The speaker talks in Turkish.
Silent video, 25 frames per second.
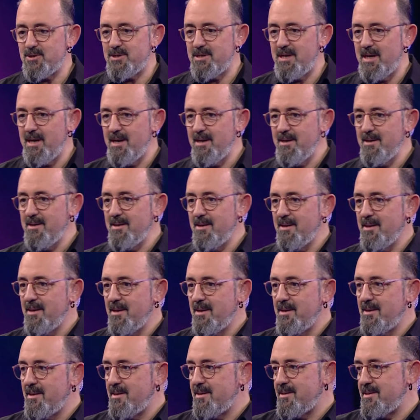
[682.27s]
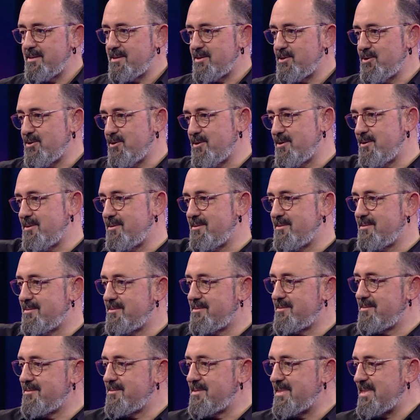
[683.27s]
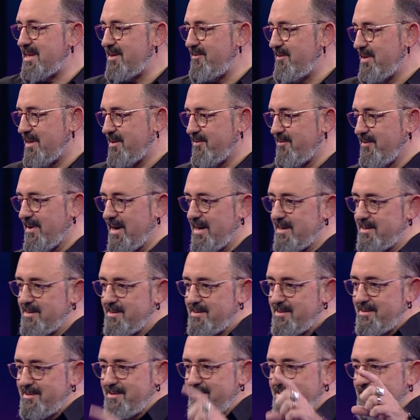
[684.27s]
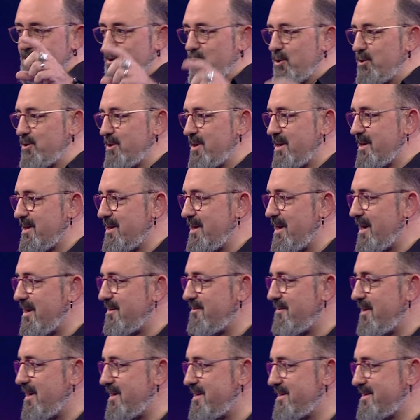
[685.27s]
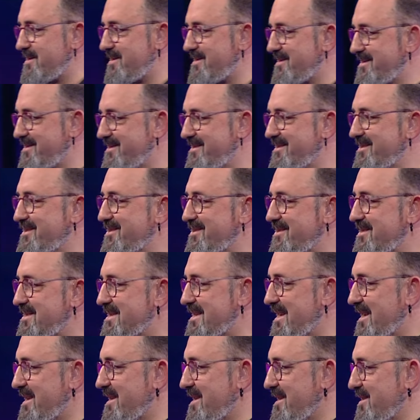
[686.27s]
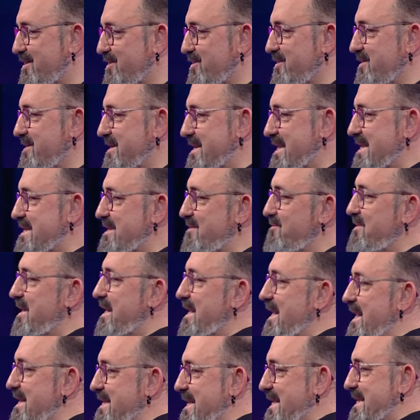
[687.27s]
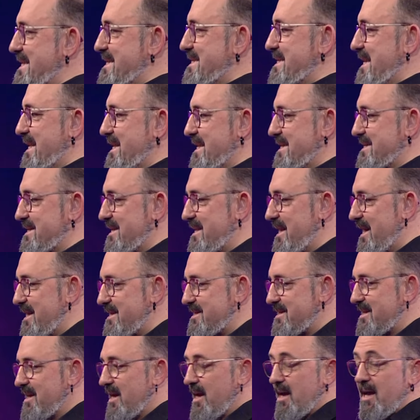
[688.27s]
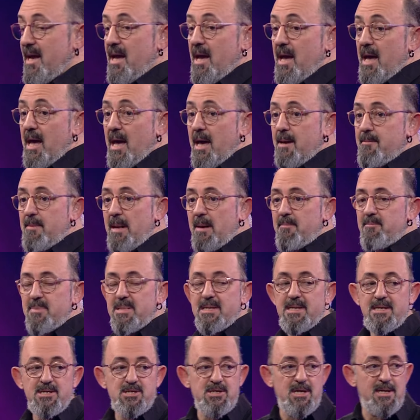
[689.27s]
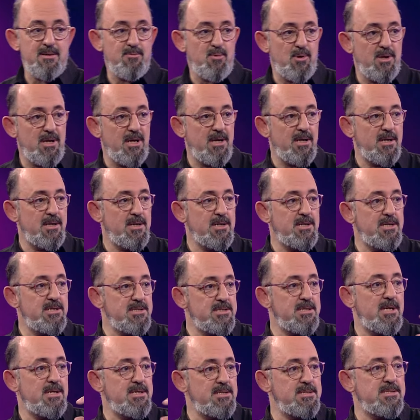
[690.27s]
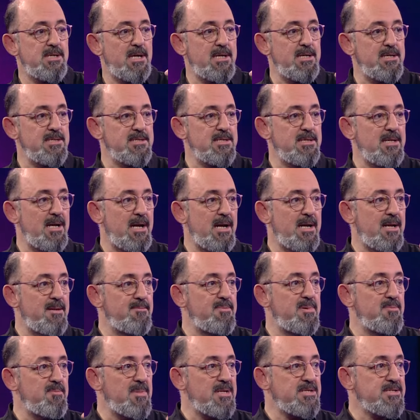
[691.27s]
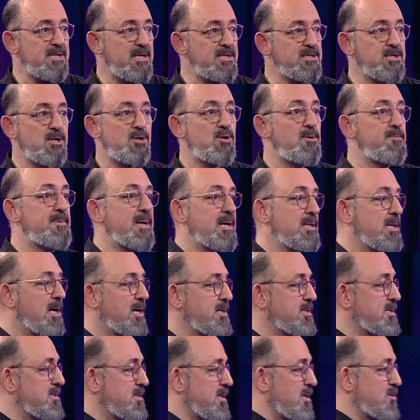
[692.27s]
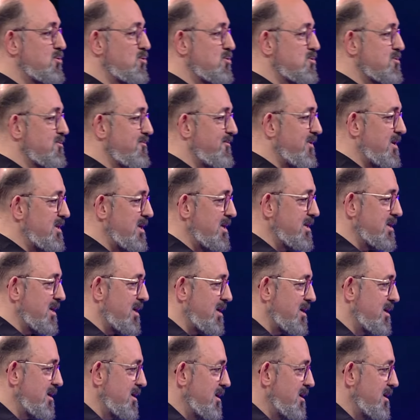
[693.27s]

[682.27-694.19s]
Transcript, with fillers: Niye? İşte o tweet var, gönderiler var, şeyden, resimlerin altında kısa yazılar. Hemen bir de şey böyle kısa kısa yazılarla bir mesaj geliyor. Bir an aydınlanıyorsun falan ya.